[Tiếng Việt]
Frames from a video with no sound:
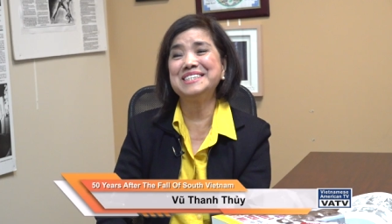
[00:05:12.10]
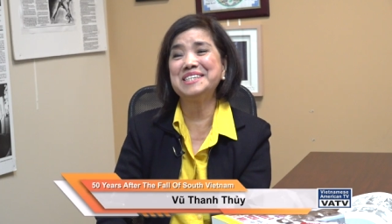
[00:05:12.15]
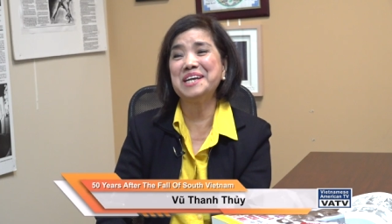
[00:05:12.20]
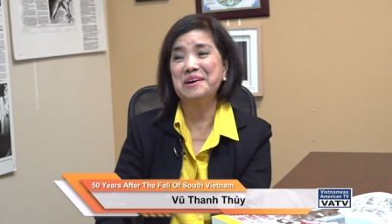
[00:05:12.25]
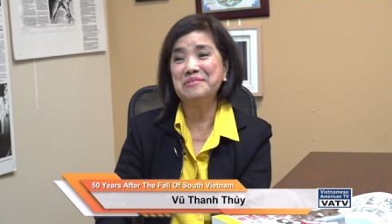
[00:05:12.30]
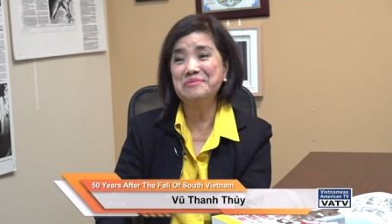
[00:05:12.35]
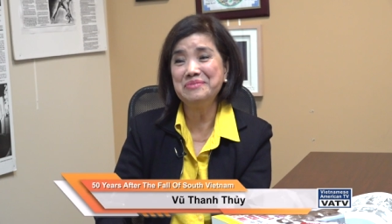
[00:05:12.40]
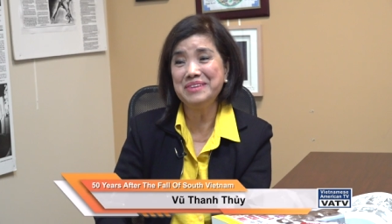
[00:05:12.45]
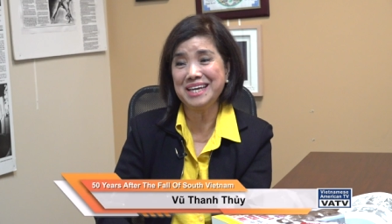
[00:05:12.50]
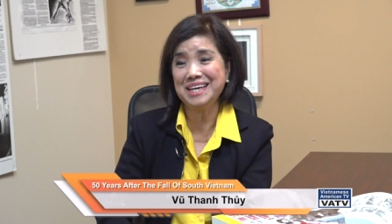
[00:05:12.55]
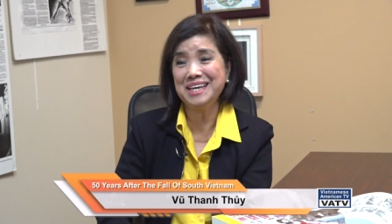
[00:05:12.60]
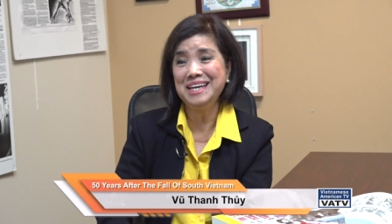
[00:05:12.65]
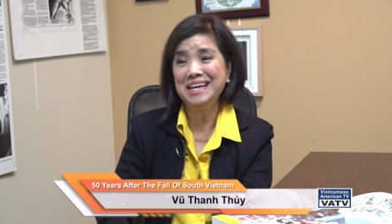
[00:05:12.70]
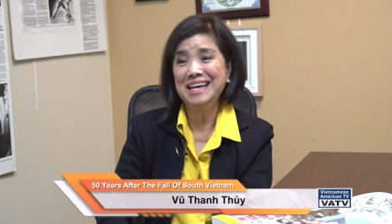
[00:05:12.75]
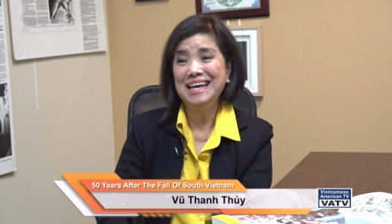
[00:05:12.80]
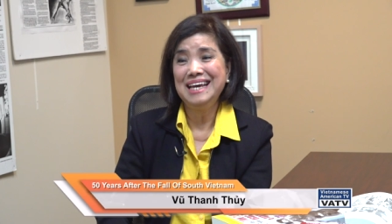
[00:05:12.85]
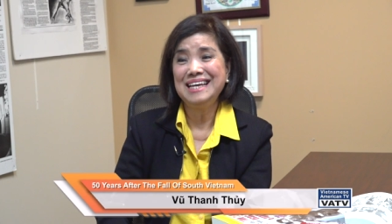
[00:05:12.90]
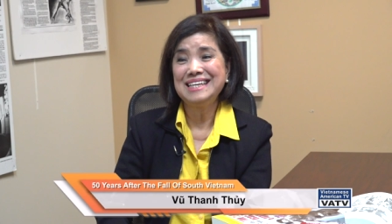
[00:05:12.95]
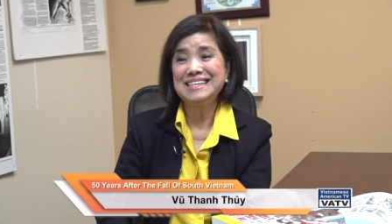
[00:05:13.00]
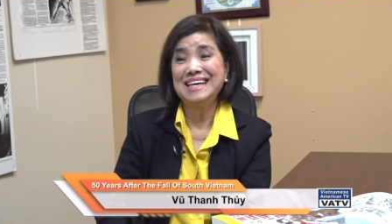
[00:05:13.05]
sớm đi
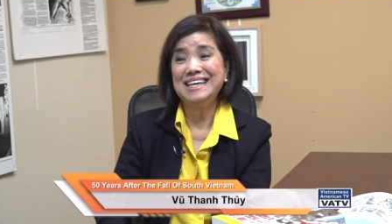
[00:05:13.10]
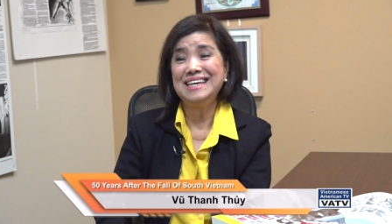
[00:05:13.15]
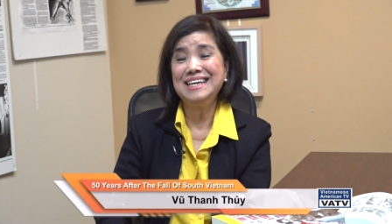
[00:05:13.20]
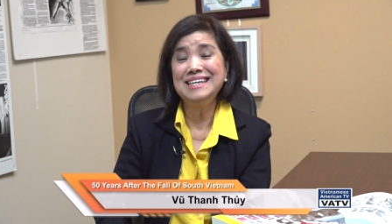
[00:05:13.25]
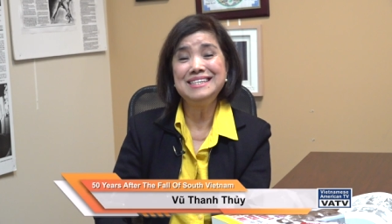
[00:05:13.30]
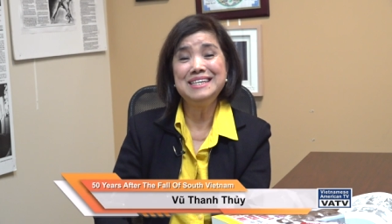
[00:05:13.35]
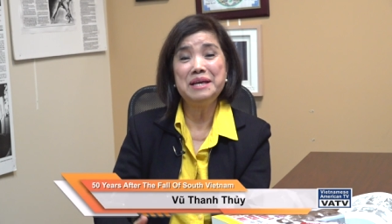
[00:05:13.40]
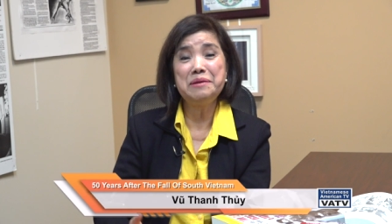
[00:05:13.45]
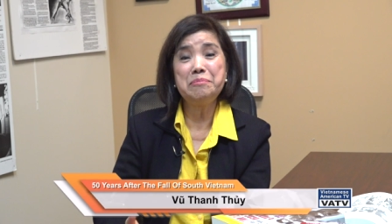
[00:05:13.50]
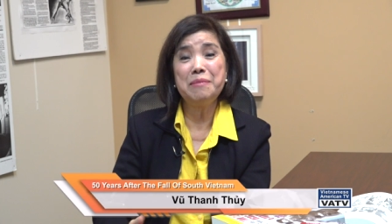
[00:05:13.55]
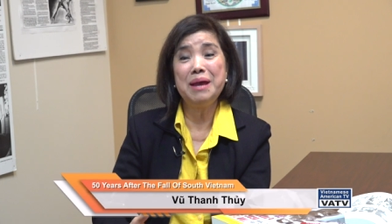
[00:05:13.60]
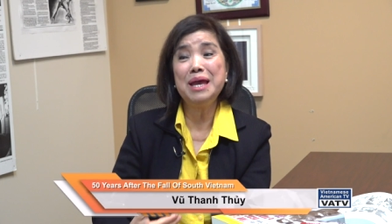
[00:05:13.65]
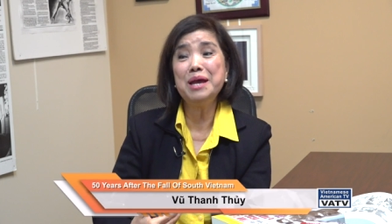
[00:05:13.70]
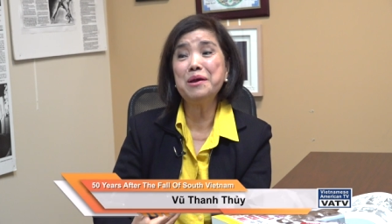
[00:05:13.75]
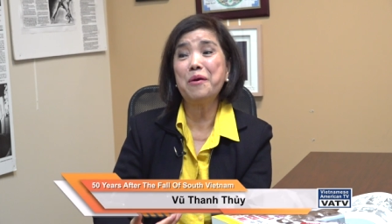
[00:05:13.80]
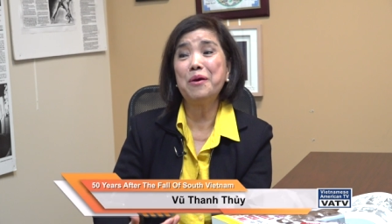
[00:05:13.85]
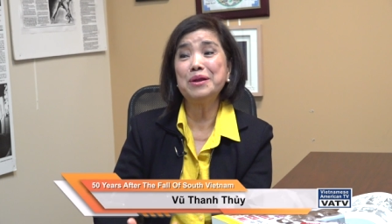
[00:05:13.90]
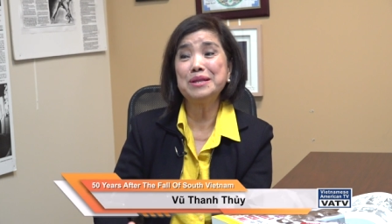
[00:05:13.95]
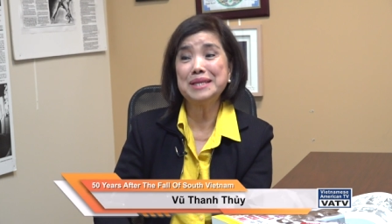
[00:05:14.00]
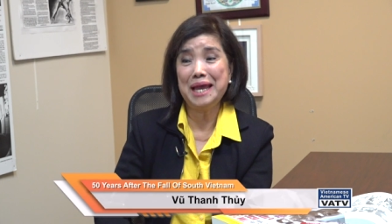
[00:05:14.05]
và ít nhất bế
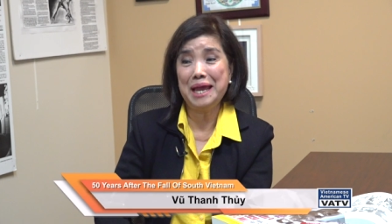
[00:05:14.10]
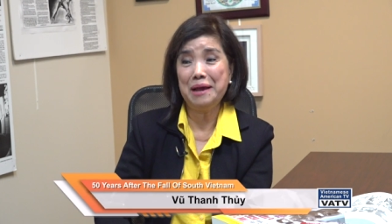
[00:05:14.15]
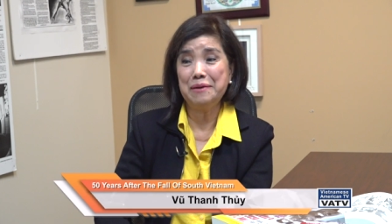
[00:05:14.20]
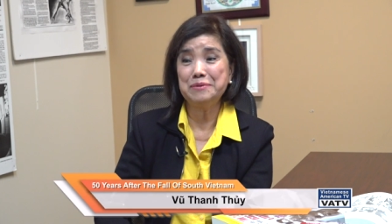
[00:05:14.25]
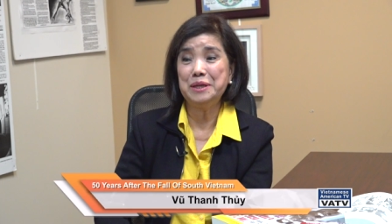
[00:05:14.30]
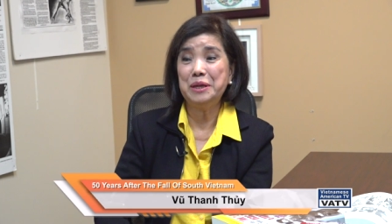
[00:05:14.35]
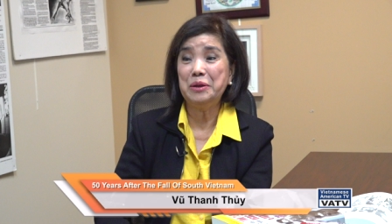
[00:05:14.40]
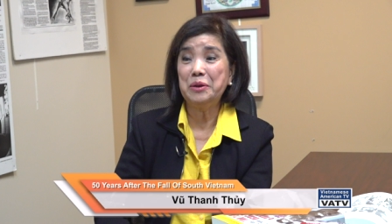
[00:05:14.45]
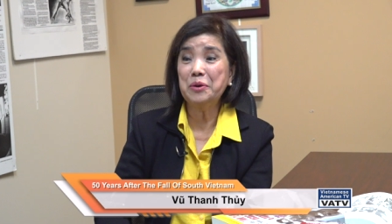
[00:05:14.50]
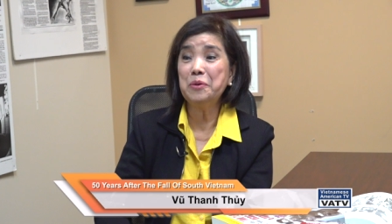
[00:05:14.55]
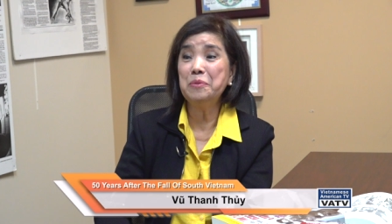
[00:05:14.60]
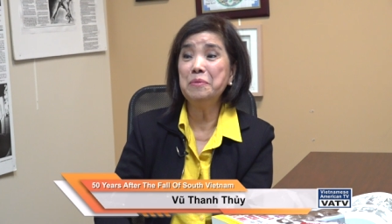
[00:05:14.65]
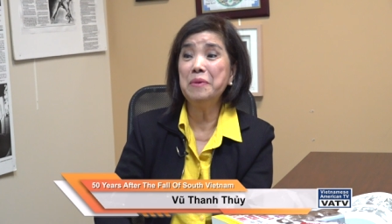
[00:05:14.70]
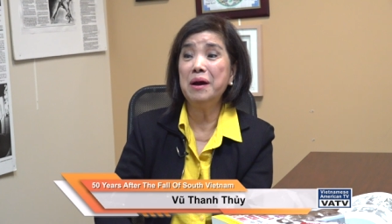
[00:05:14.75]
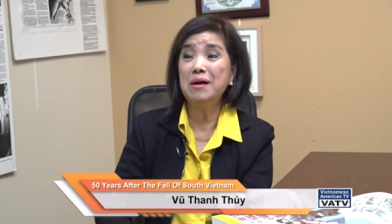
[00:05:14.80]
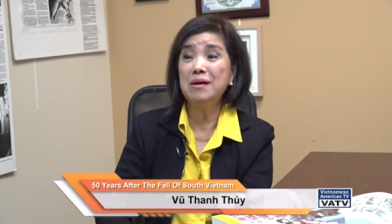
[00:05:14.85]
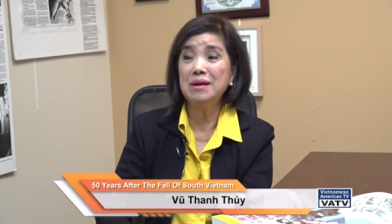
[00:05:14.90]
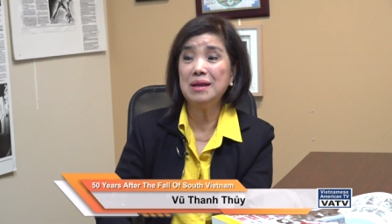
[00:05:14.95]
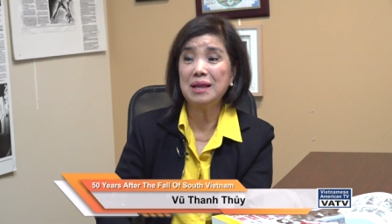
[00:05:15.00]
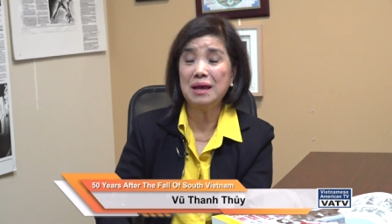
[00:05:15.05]
con theo thì nó cũng
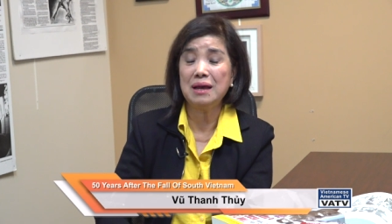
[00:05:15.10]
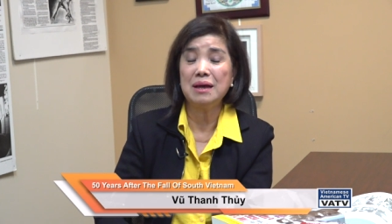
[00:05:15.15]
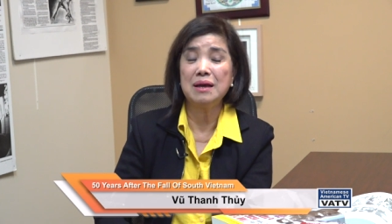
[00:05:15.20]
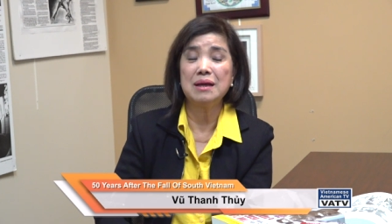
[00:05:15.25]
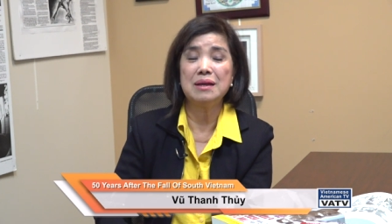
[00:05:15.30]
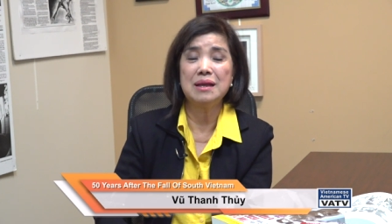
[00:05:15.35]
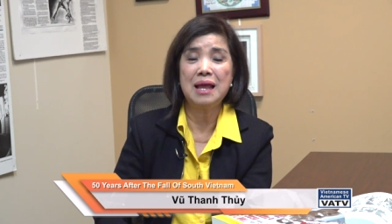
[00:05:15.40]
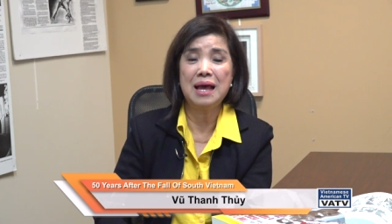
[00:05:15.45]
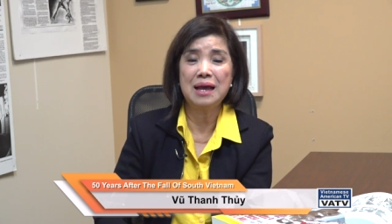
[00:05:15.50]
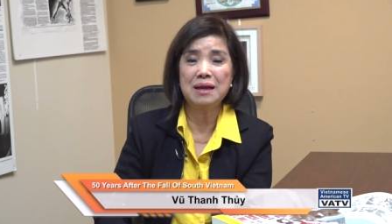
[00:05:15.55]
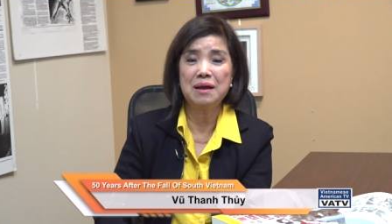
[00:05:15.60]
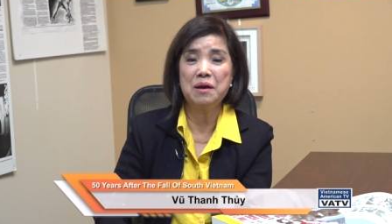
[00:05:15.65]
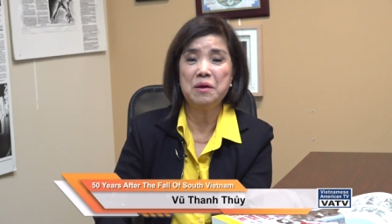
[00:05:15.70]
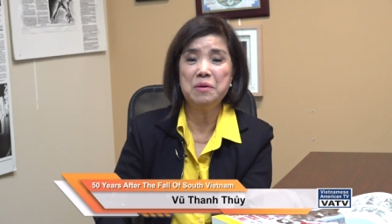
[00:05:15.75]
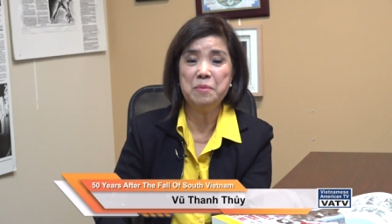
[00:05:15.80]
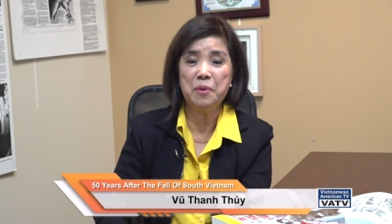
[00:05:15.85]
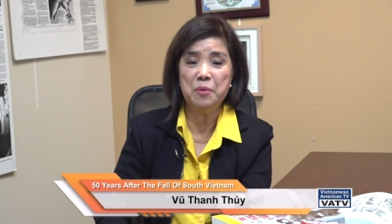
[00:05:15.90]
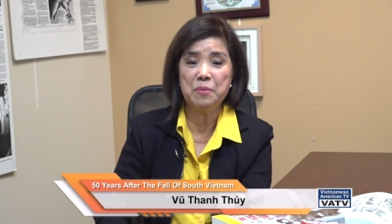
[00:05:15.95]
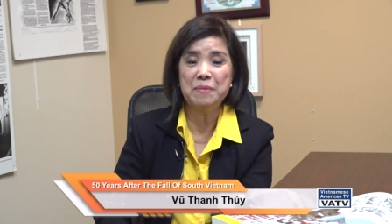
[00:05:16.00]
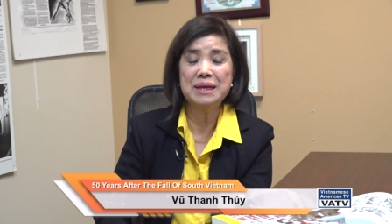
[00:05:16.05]
hơn là đang có
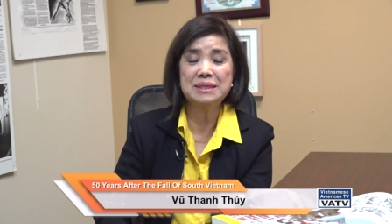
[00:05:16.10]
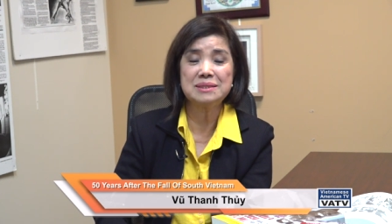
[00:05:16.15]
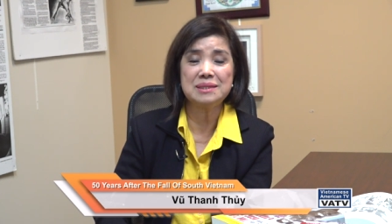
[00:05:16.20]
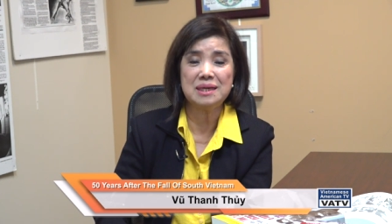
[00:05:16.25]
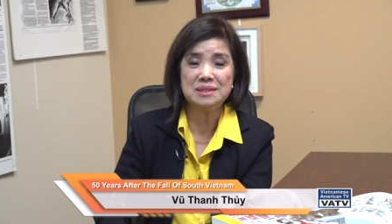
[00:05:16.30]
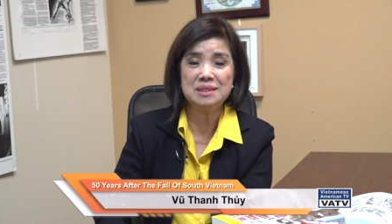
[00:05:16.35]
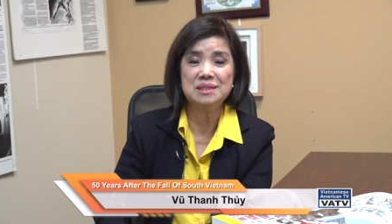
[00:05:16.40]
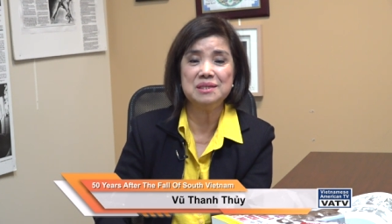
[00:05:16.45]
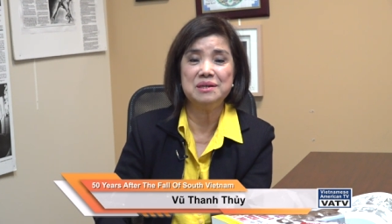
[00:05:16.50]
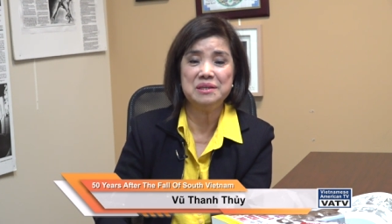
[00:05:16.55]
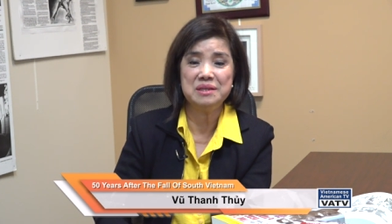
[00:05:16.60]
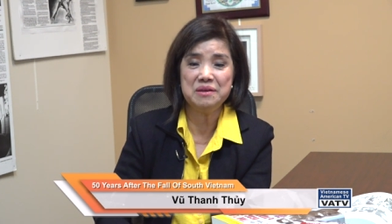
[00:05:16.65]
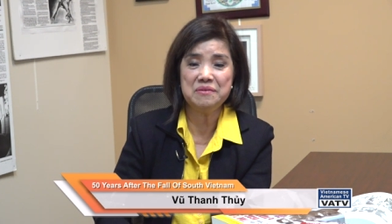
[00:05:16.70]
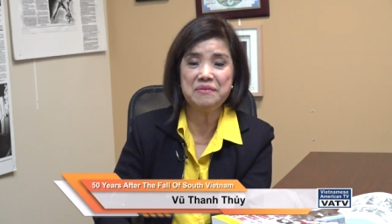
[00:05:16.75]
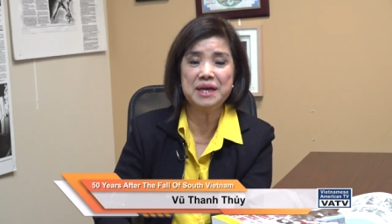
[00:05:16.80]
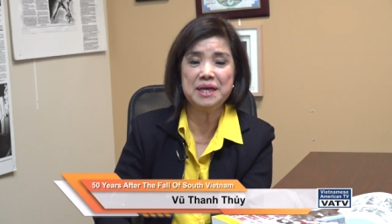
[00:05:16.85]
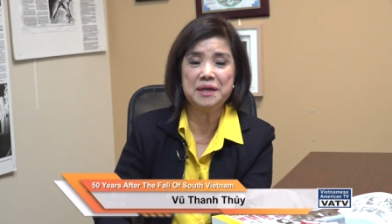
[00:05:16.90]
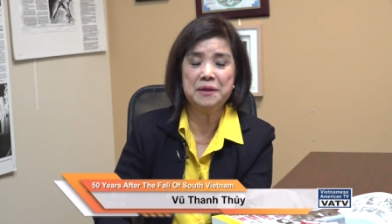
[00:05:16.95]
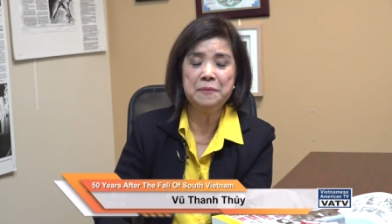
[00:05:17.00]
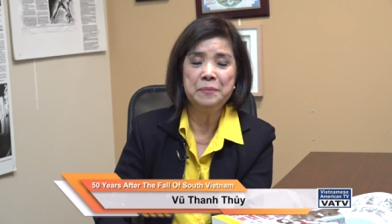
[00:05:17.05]
bụng mang dạ trở như
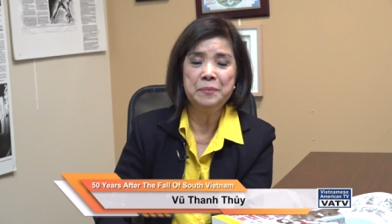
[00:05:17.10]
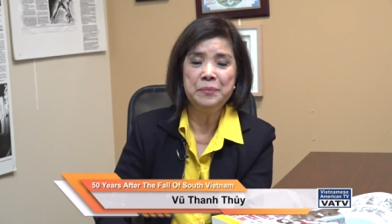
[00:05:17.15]
vậy